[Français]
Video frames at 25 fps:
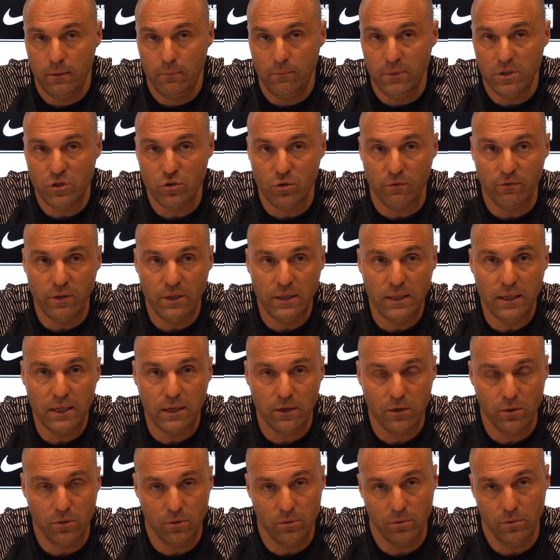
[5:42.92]
j'ai envie de
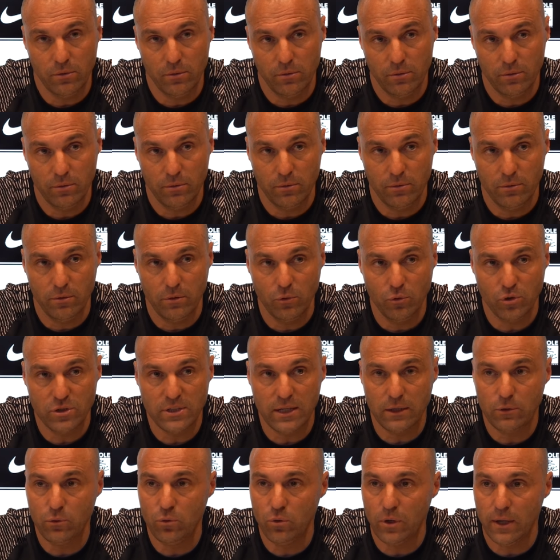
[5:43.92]
dire que
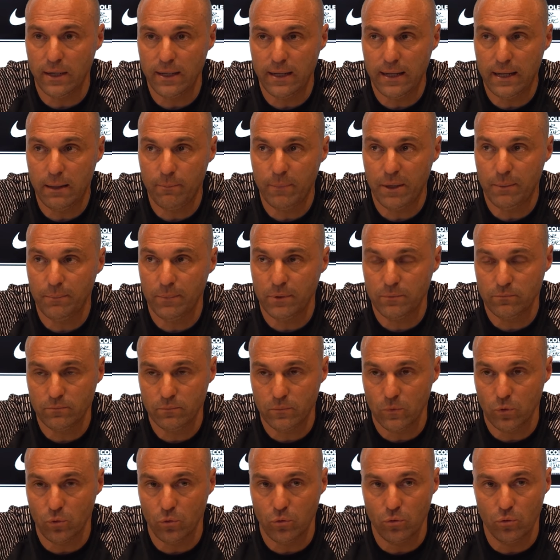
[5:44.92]
l'ossature, elle est la même.
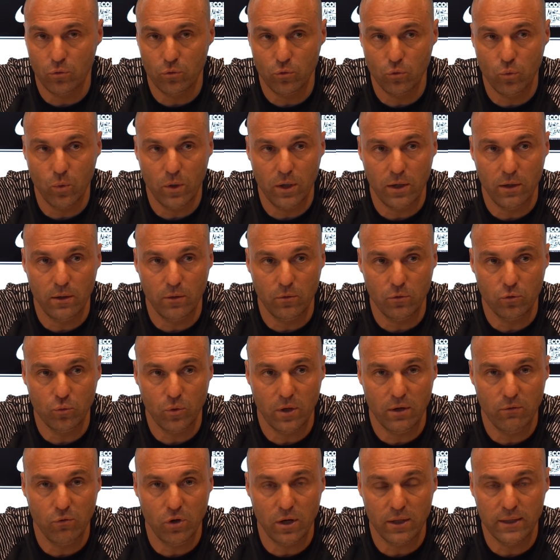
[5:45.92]
Donc on doit, on
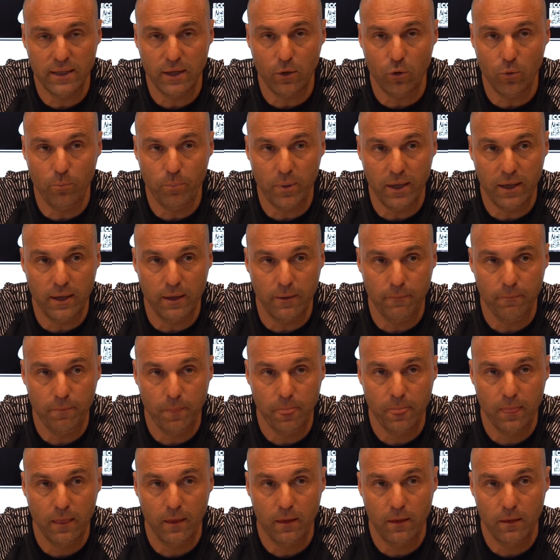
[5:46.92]
doit avoir des repères
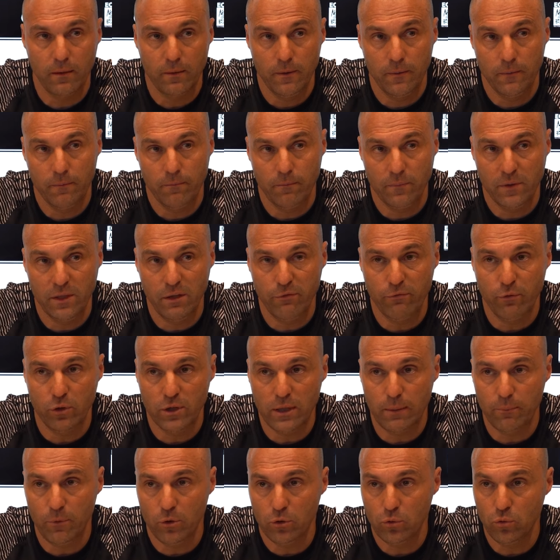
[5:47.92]
des
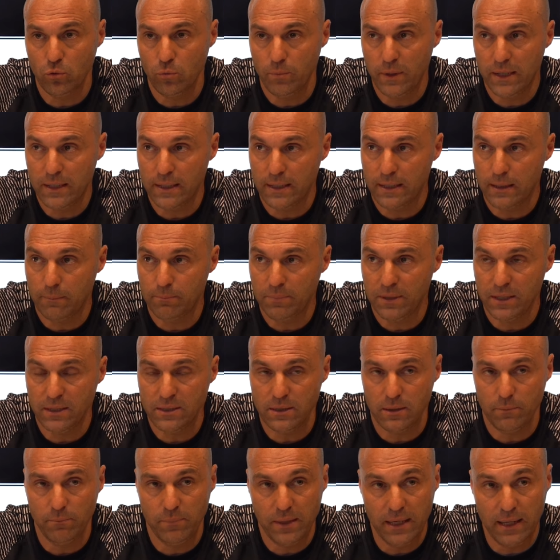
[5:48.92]
fondamentaux, bien
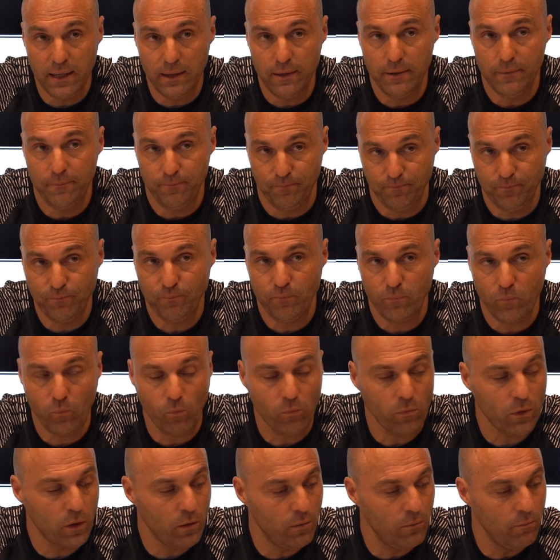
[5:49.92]
adaptés, bien,
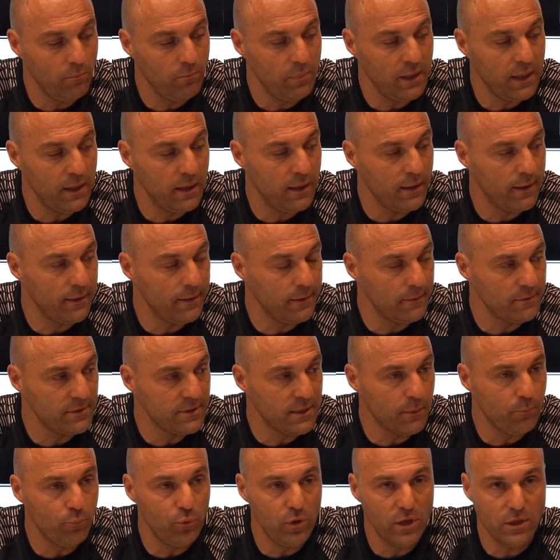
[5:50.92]
bien
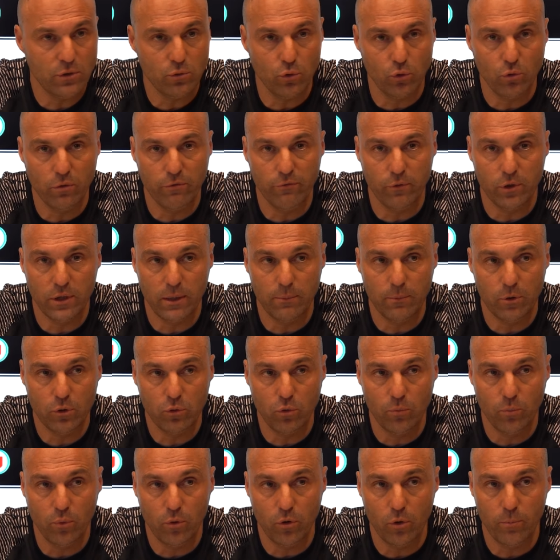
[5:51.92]
s'appuyer sur nos
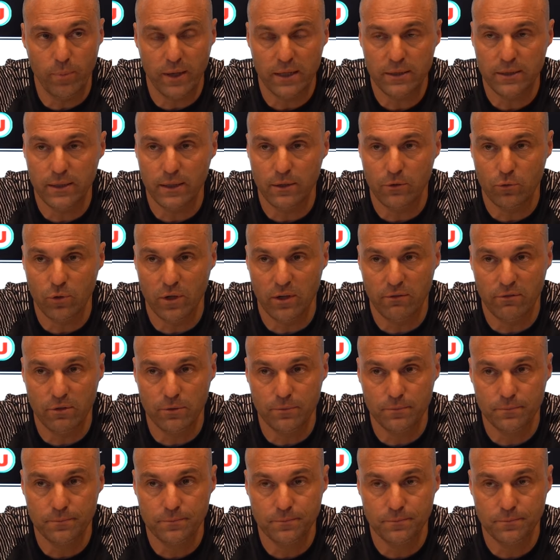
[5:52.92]
fondamentaux pour repartir de l'avant.